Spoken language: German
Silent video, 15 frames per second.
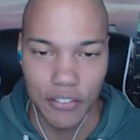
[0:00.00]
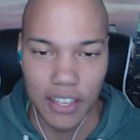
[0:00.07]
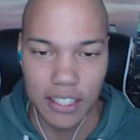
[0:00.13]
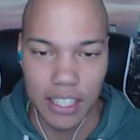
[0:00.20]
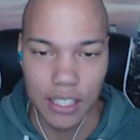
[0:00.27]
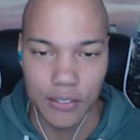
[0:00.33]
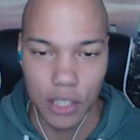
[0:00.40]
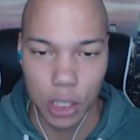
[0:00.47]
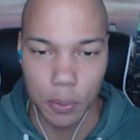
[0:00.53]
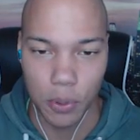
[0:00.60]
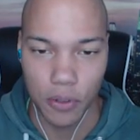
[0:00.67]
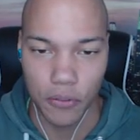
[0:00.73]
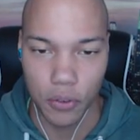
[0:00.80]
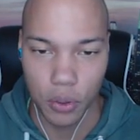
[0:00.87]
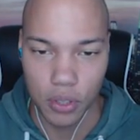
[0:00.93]
ich weiß jetzt, wie der
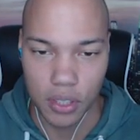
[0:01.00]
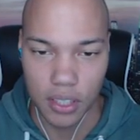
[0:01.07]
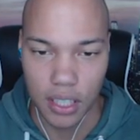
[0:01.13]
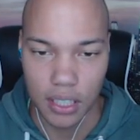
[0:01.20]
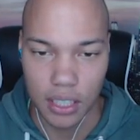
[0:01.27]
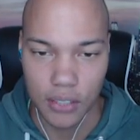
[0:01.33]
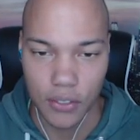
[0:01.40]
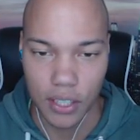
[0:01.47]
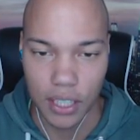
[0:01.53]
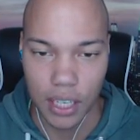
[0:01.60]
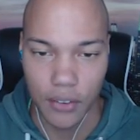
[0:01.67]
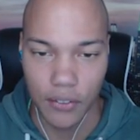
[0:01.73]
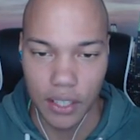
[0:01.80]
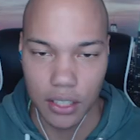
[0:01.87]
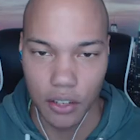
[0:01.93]
Sprung funktioniert, deswegen
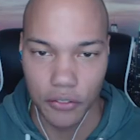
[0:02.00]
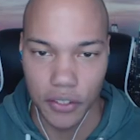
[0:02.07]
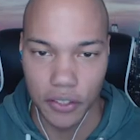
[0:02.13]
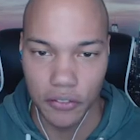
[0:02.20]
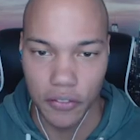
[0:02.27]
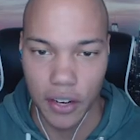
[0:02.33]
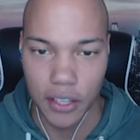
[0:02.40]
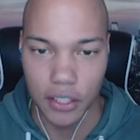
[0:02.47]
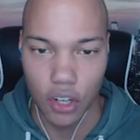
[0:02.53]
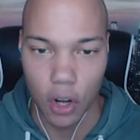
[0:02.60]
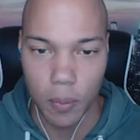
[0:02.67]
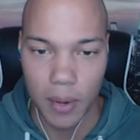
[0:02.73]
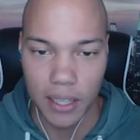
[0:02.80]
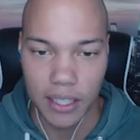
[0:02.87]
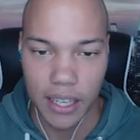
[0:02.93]
kriegen wir den auf jeden Fall
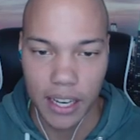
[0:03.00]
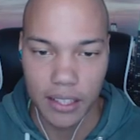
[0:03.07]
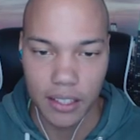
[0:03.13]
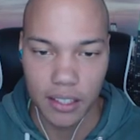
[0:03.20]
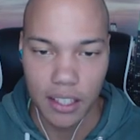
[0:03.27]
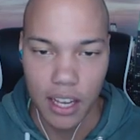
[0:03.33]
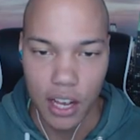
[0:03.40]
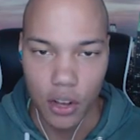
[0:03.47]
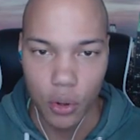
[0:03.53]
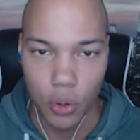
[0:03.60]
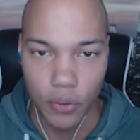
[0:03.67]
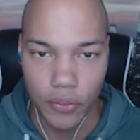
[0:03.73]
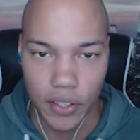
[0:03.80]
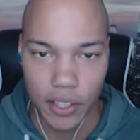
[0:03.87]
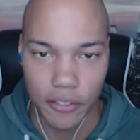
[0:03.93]
nochmal direkt hin.
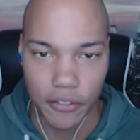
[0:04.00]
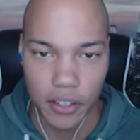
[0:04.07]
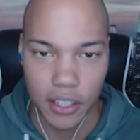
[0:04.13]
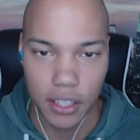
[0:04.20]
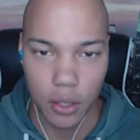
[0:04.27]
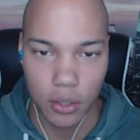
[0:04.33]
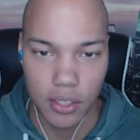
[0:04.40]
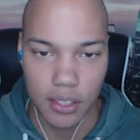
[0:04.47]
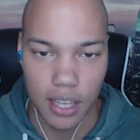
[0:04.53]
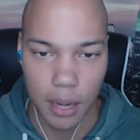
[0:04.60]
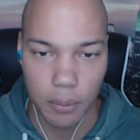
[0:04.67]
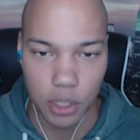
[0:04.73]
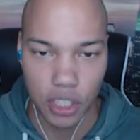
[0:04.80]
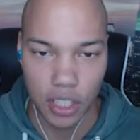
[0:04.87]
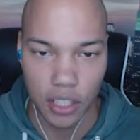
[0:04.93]
Irgendwie finde ich auch diese
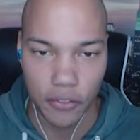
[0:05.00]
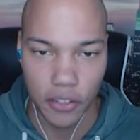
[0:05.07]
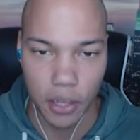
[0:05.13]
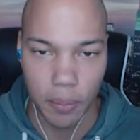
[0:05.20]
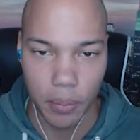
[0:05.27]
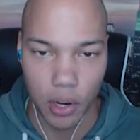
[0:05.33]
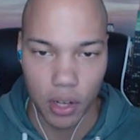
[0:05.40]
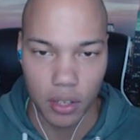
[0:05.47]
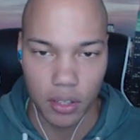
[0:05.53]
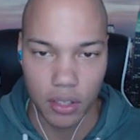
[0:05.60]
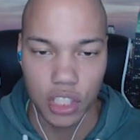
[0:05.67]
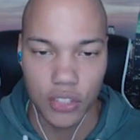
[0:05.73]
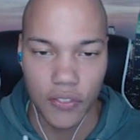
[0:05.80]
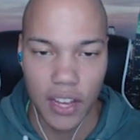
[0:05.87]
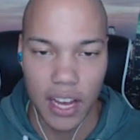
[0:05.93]
Abstände von den Blöcken
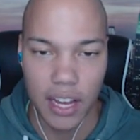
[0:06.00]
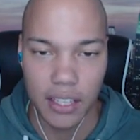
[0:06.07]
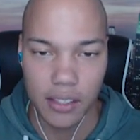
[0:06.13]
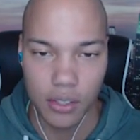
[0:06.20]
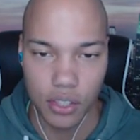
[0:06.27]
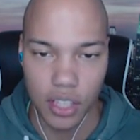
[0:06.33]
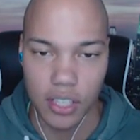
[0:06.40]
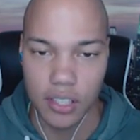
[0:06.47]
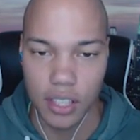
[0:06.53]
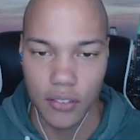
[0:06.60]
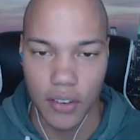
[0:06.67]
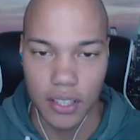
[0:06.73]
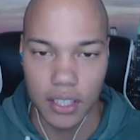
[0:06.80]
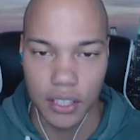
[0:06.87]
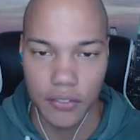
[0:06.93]
schwer einzuschätzen. Ich
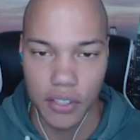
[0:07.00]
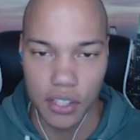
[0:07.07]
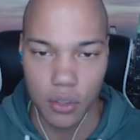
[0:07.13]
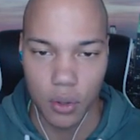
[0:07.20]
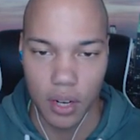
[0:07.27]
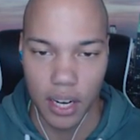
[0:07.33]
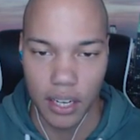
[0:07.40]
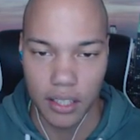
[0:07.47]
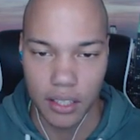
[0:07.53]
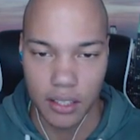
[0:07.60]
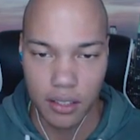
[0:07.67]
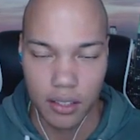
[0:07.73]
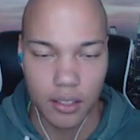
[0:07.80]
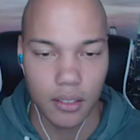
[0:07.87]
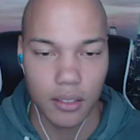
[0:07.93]
weiß nicht wieso. Eigentlich